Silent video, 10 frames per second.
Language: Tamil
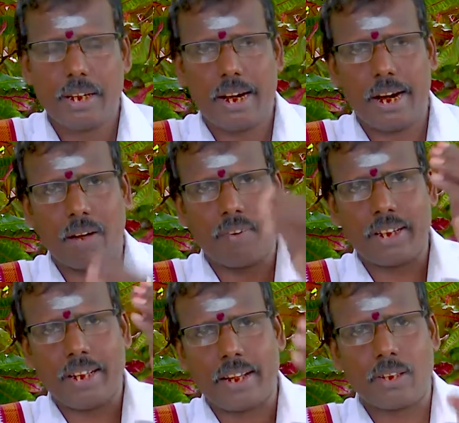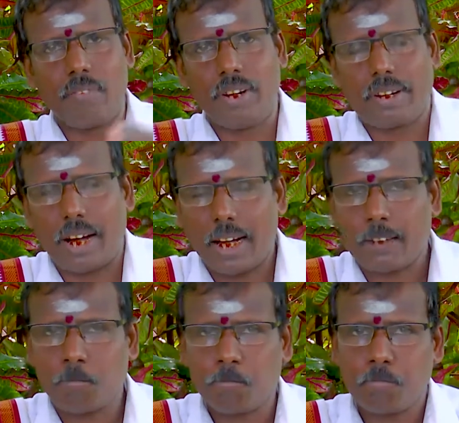கணவன் இறந்து விட்டான்
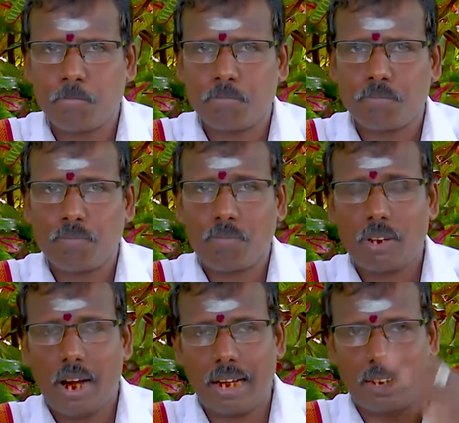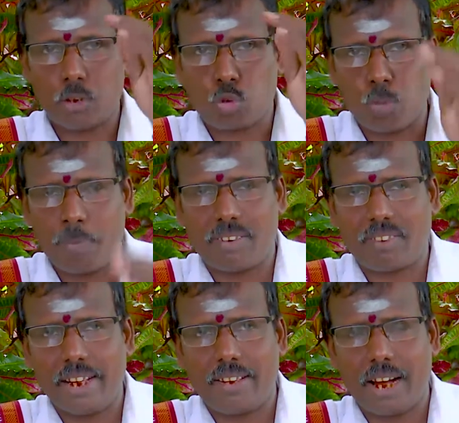அந்த
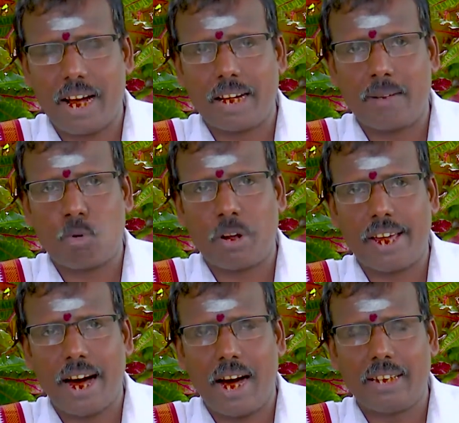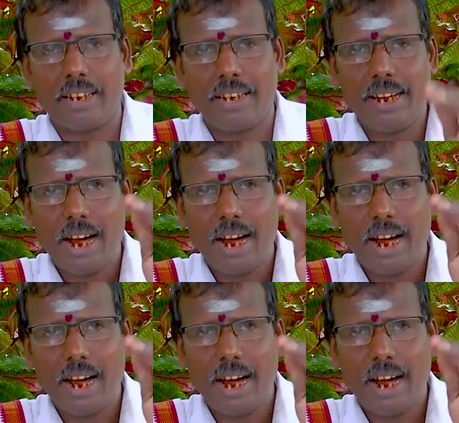துன்பத்தை தாங்க முடியாது